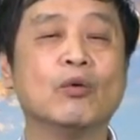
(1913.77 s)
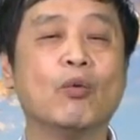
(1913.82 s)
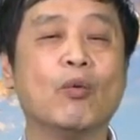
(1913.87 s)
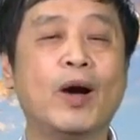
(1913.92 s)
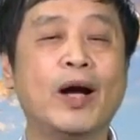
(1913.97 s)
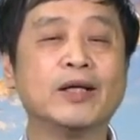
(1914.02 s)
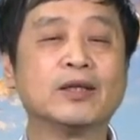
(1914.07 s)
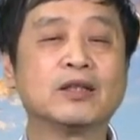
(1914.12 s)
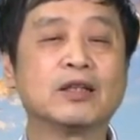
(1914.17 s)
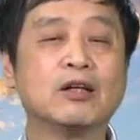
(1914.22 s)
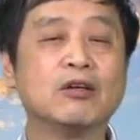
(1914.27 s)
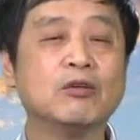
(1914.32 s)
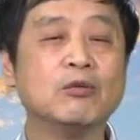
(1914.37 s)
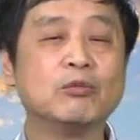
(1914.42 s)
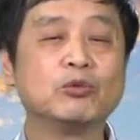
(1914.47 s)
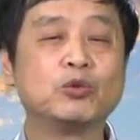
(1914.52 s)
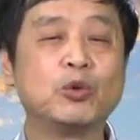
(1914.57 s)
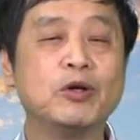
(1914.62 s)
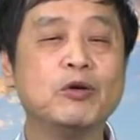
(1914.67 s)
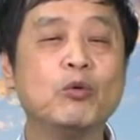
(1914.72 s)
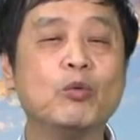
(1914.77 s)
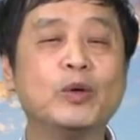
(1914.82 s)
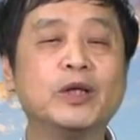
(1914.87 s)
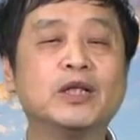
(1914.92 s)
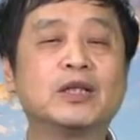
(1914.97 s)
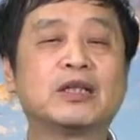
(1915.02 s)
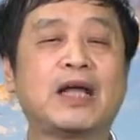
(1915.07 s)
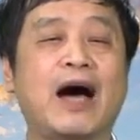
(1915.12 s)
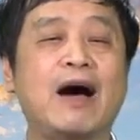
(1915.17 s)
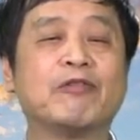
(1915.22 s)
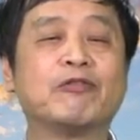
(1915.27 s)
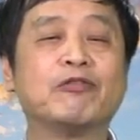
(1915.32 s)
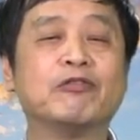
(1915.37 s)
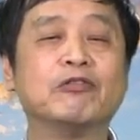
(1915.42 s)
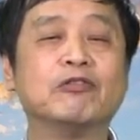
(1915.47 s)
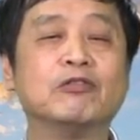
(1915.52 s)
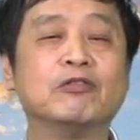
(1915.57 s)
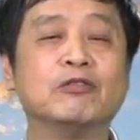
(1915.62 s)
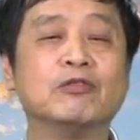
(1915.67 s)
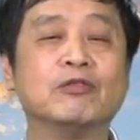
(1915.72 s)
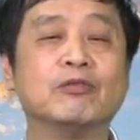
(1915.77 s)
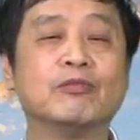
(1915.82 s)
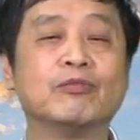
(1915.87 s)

完都均未答复。